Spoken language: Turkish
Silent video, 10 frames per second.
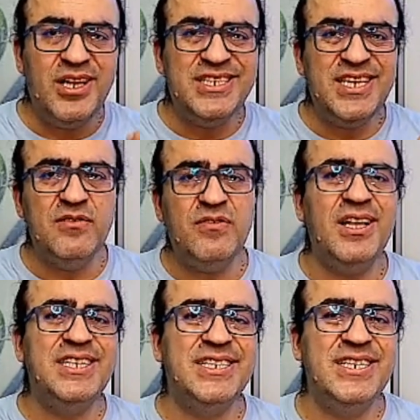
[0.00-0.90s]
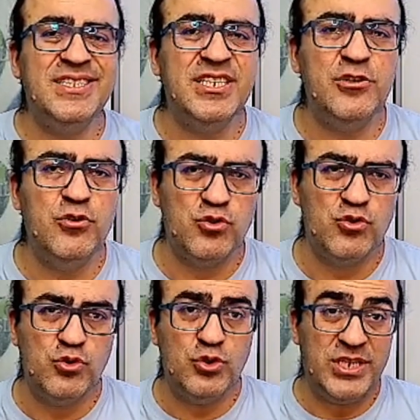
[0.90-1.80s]
alken ve alkin.
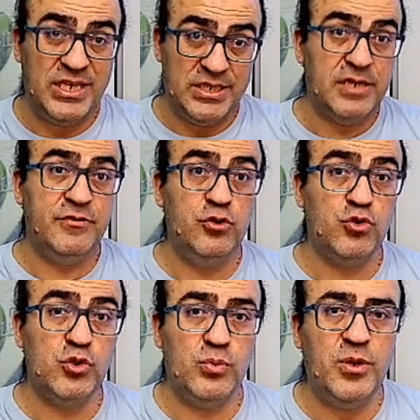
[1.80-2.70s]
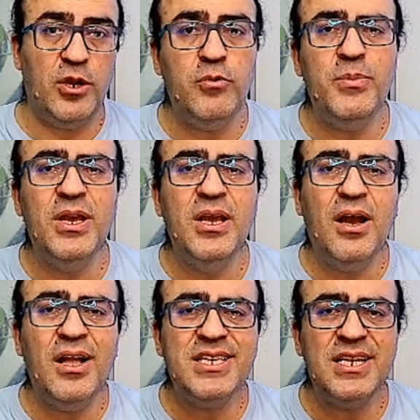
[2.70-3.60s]
Hatırlıyorsunuzdur tekrar videosu bu malum.
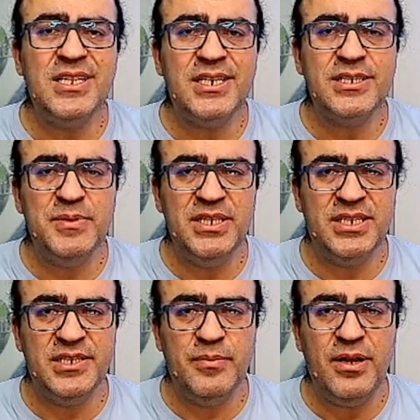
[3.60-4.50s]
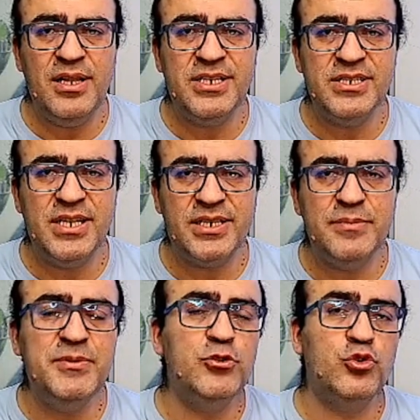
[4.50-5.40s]
Alkenlerde bir ikili bağ,
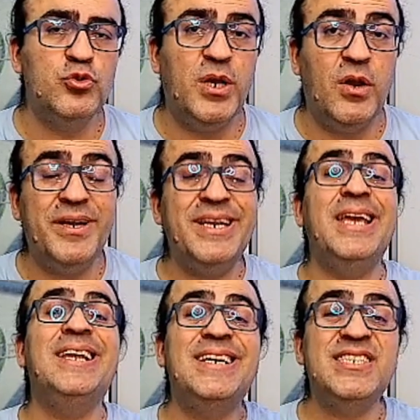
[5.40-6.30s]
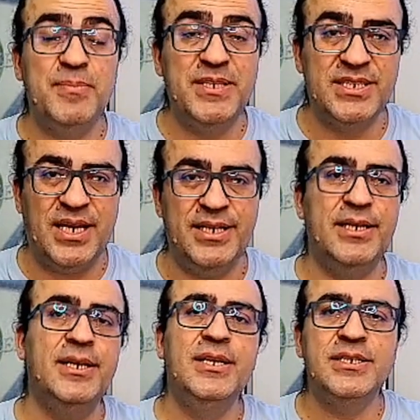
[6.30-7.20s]
alkinlerde bir üçlü bağ var. En az bir
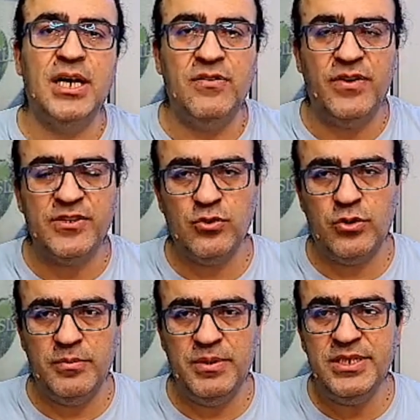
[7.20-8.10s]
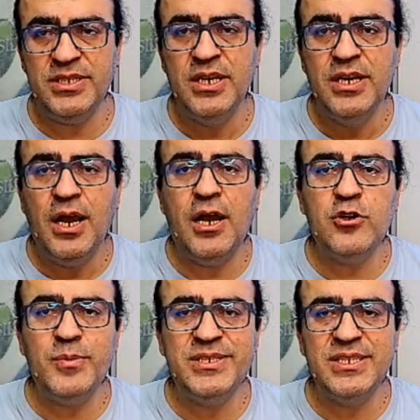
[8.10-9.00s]
tane daha fazla olabilir
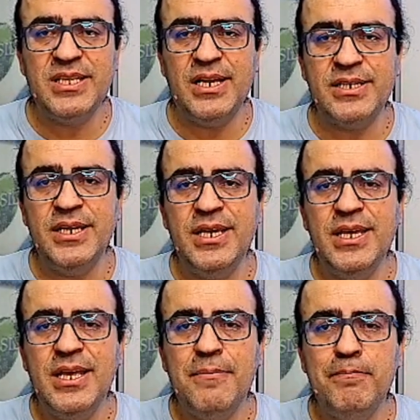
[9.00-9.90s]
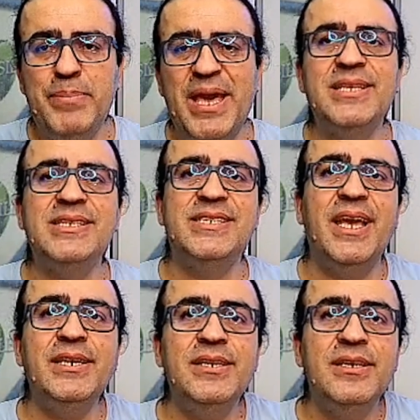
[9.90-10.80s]
aromatiklerde
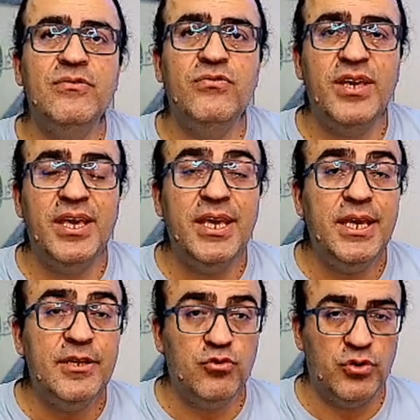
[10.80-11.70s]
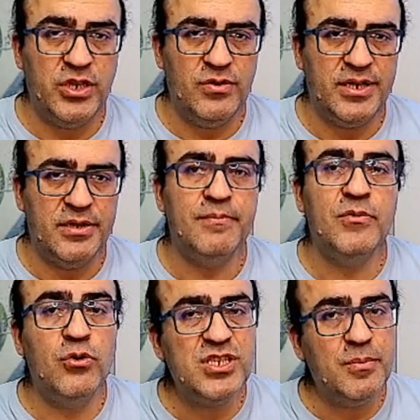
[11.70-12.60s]
benzen ve türevleri.
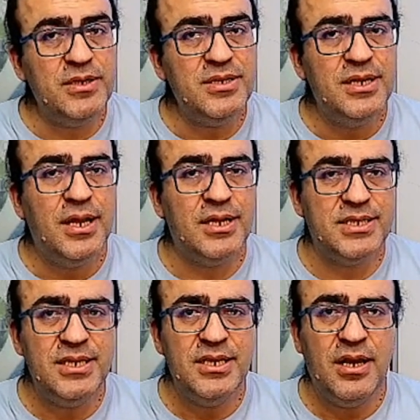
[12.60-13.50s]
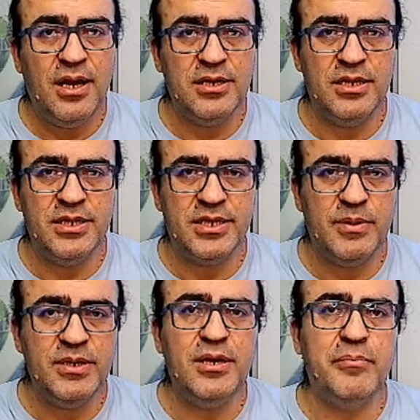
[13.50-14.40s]
O zaman hadi alkanlara
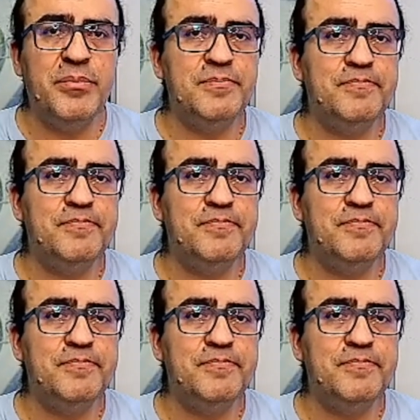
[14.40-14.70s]
bakalım mı?